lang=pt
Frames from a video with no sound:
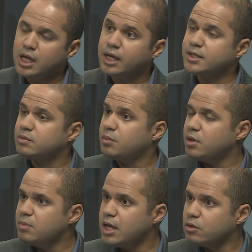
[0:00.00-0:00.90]
queria saber
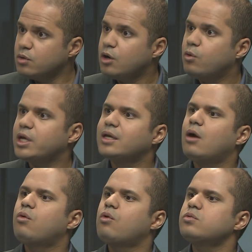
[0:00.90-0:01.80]
primeiro o que, é
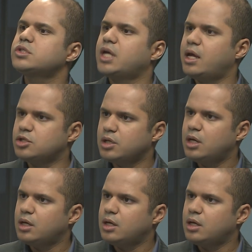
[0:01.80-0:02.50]
o CONSED,